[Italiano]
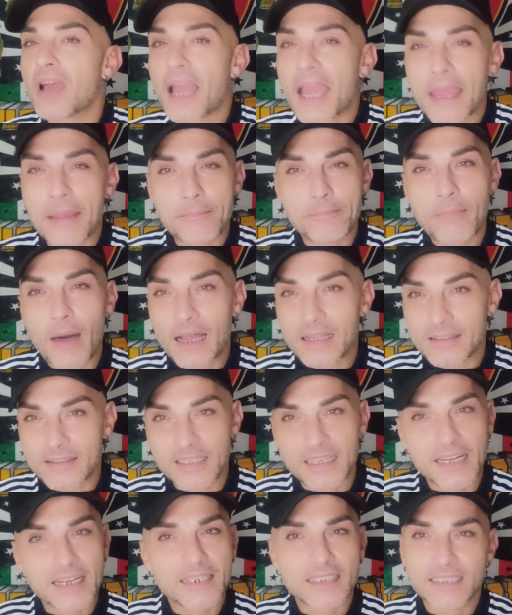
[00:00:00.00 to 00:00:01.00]
e
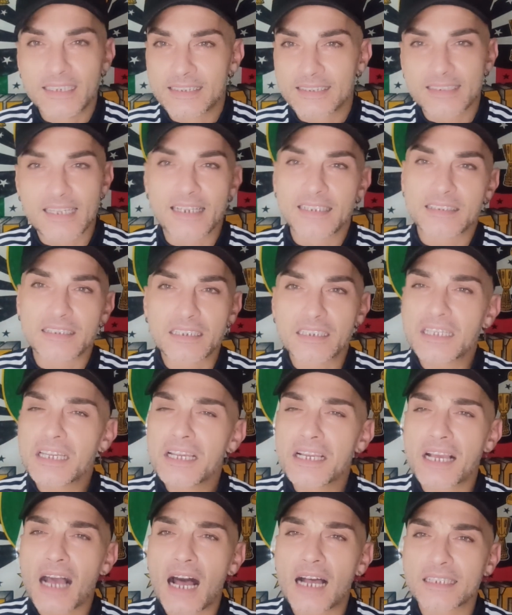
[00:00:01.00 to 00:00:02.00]
battere il Celtic
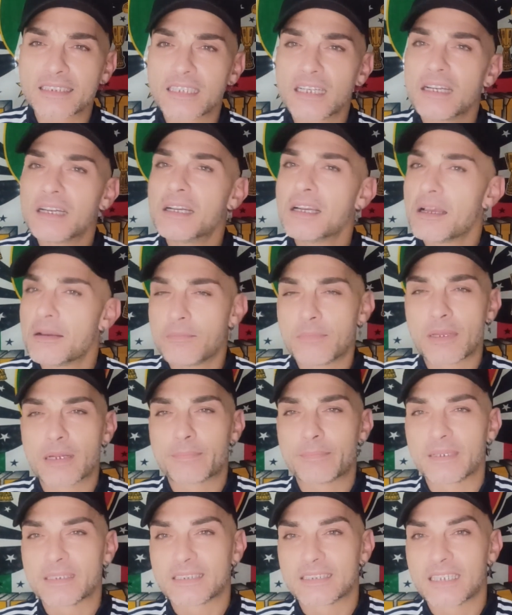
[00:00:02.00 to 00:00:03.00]
in casa per
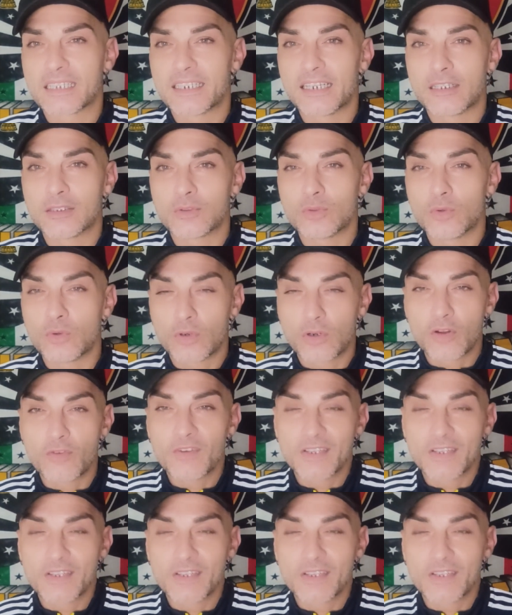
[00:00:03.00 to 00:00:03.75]
passare il turno.